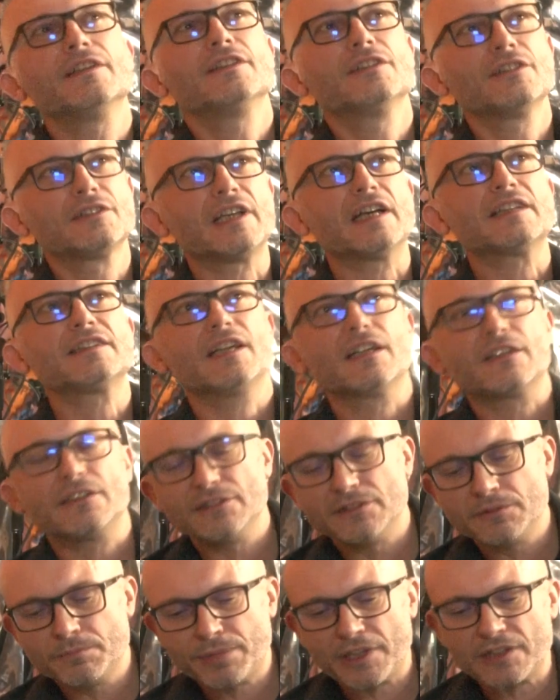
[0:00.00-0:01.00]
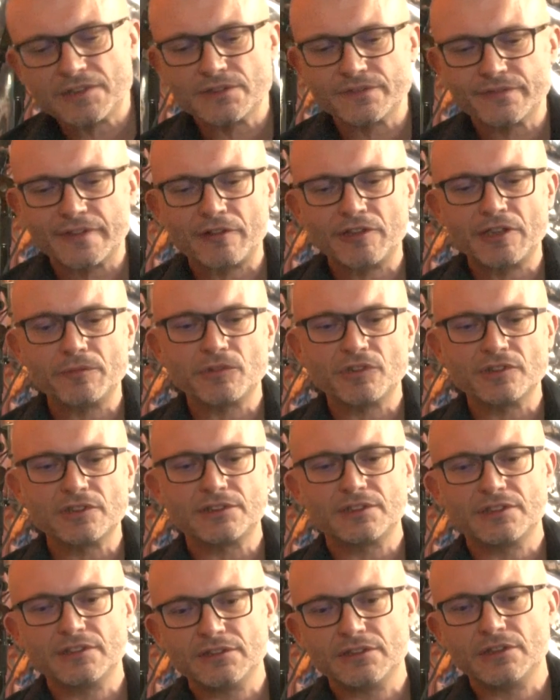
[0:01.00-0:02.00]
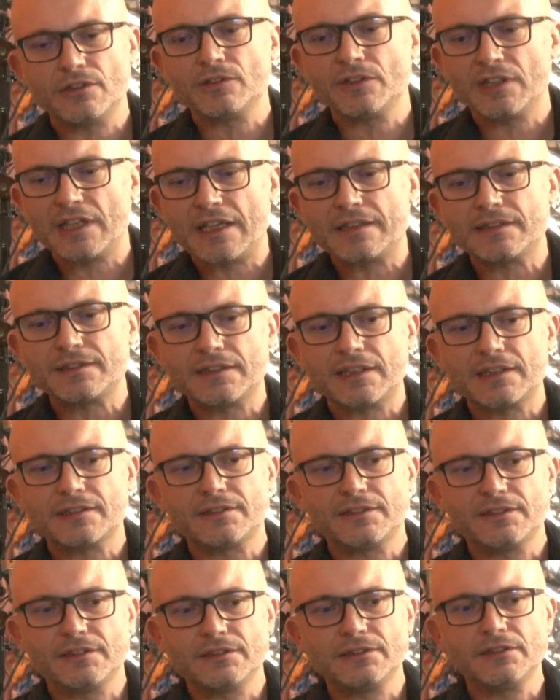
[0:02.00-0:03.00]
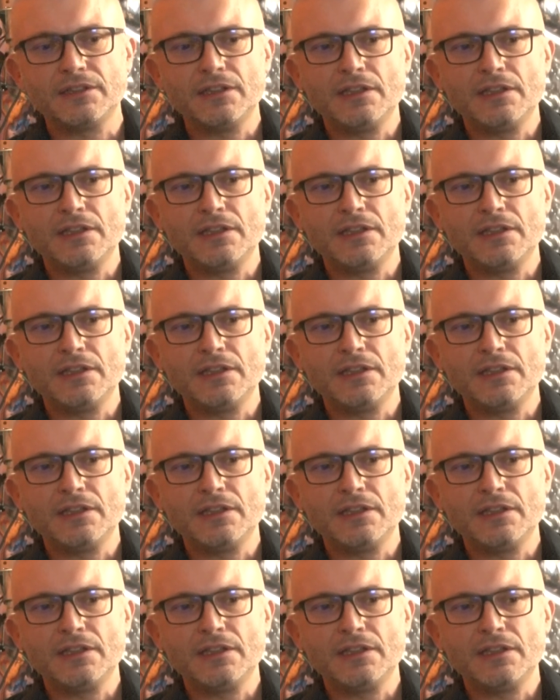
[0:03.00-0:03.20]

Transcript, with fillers: No tak, tak. Y, pracowałem od, y, od lat nad y,